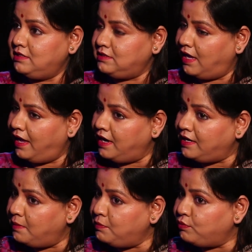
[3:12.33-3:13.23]
যে হ্যাঁ
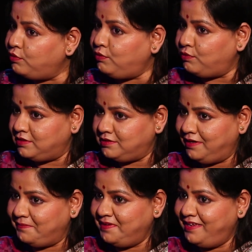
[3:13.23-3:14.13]
এটা আমি ভুল
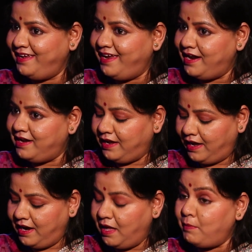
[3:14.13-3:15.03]
করেছিলাম এটা
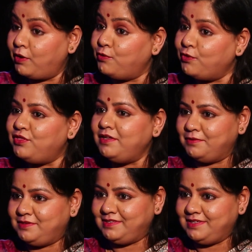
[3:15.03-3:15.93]
গেলে আমার ক্ষতি
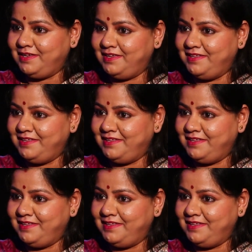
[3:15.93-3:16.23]
হচ্ছে